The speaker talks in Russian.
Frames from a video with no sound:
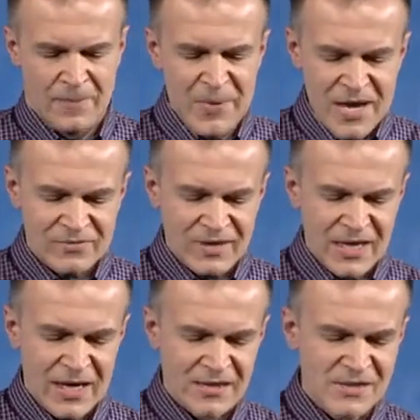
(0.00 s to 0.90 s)

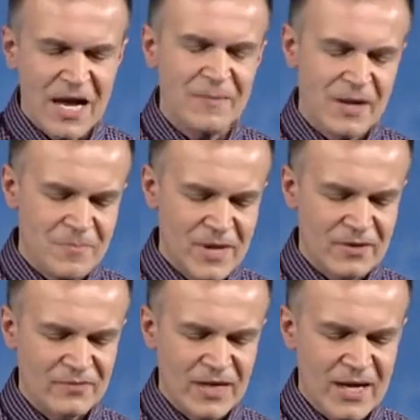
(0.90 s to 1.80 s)
Первое, самое
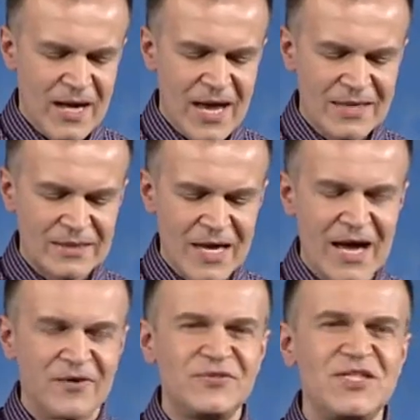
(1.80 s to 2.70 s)
первое,
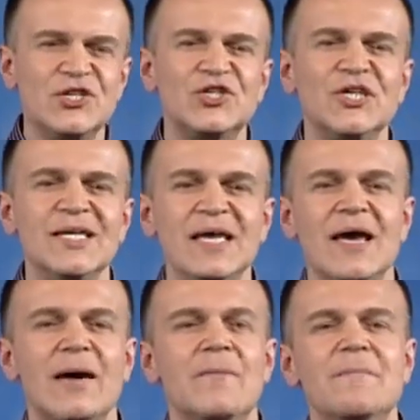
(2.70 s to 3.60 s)
это в
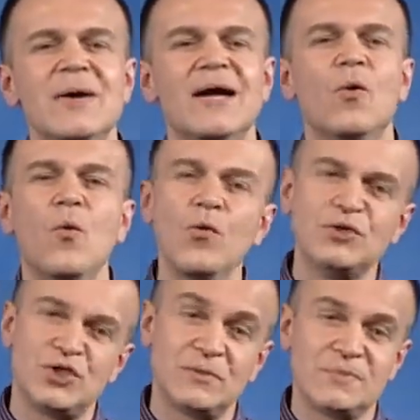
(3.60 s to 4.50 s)
тишине мы
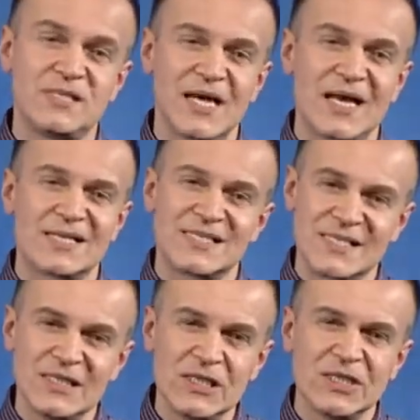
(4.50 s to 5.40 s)
учимся
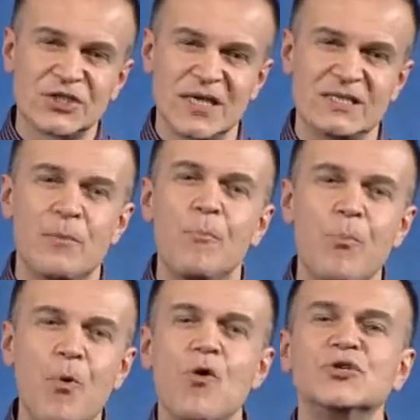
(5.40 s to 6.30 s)
слышать
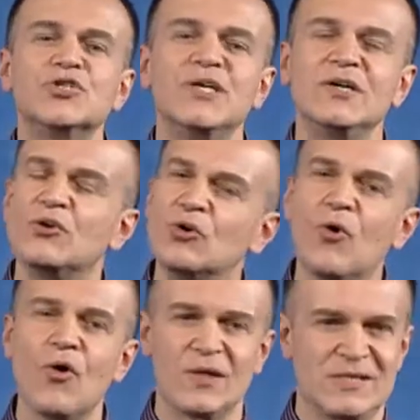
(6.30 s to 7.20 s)
Божий
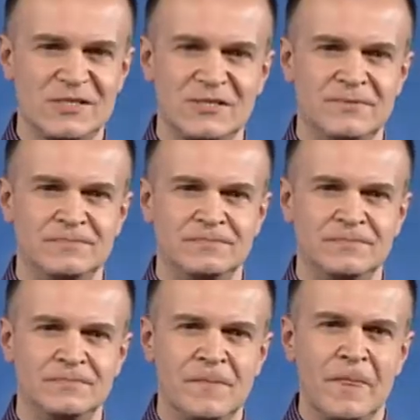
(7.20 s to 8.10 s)
голос.
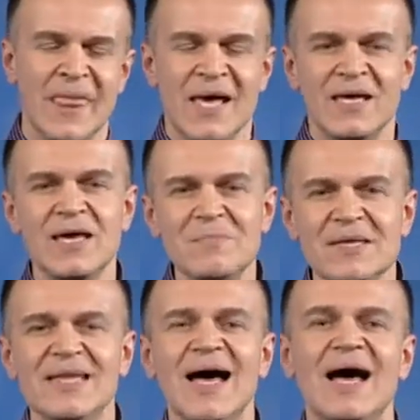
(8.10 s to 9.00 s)

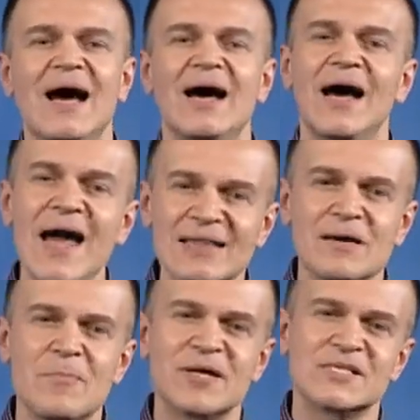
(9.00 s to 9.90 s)
Именно
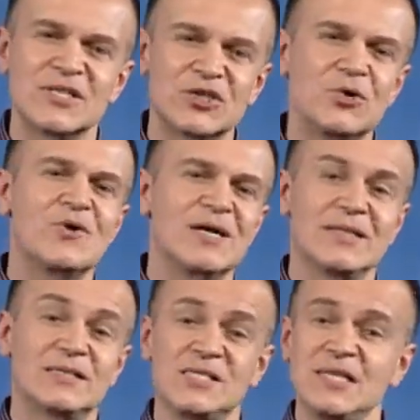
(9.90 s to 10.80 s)
это произошло
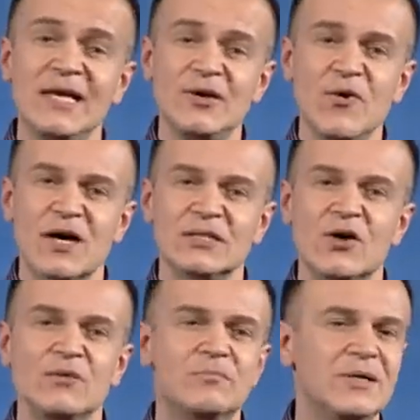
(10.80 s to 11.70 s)
когда-то с Ильей,
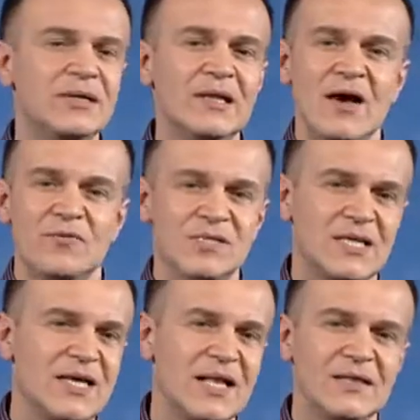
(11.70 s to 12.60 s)
когда он был, вот
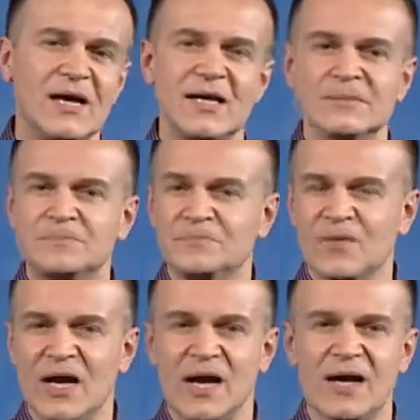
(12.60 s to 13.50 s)
стоял на
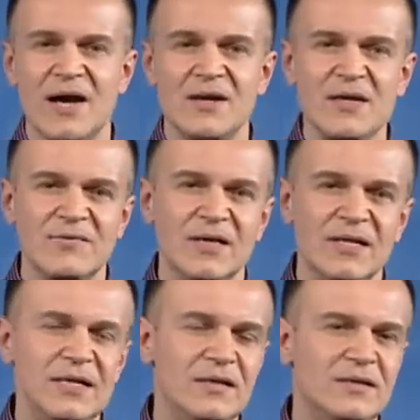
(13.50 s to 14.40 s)
а, Хариве,
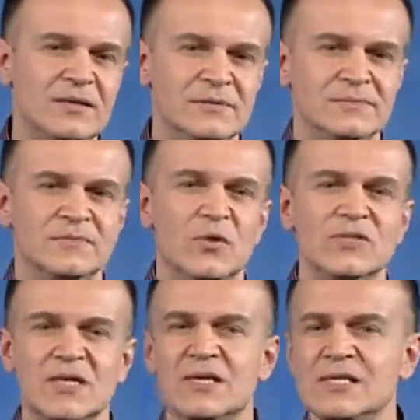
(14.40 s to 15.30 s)
и
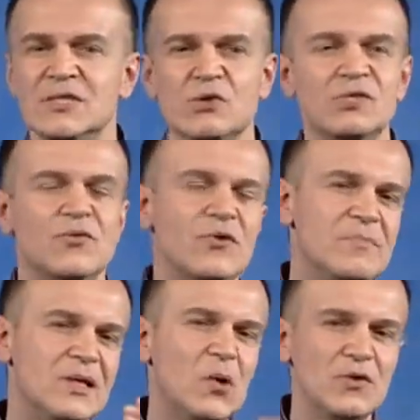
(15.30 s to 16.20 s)
он закрыл лицо свою
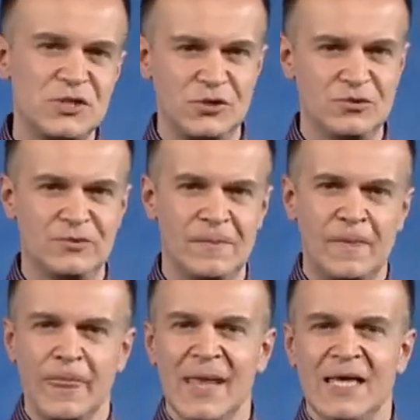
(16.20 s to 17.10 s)
мелотью,
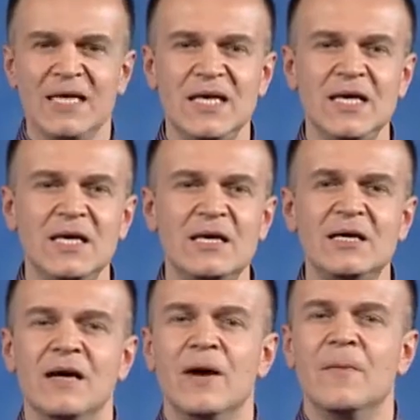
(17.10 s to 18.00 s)

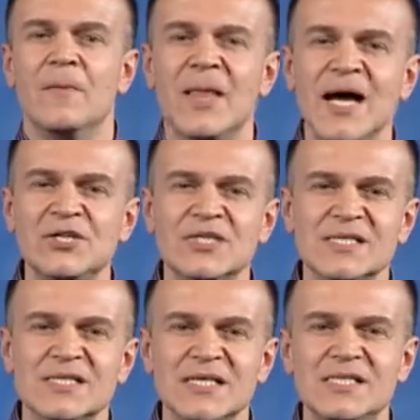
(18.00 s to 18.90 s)
и
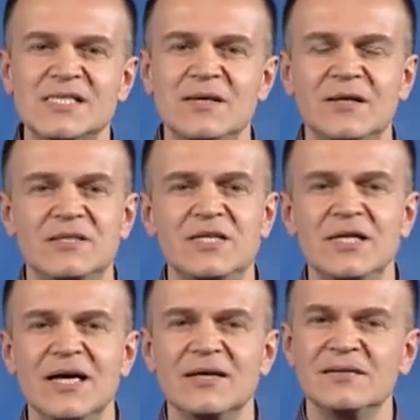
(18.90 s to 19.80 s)
начался
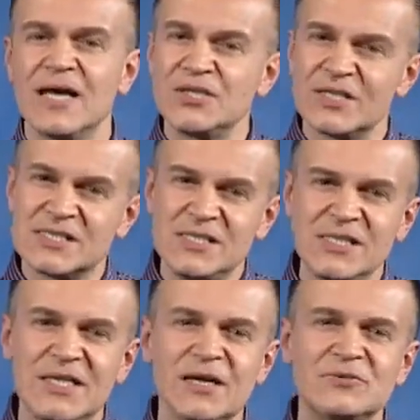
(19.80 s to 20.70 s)
тихое, началось
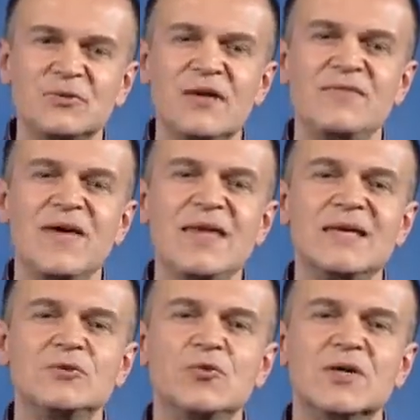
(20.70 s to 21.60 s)
тихое
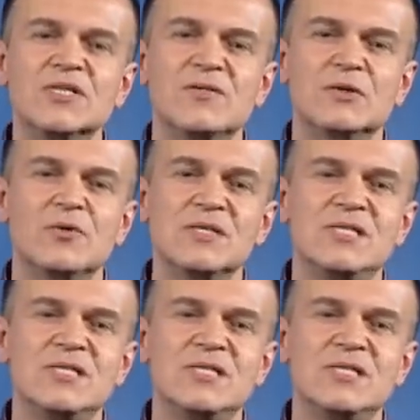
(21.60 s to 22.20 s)
дуновение Духа Святого,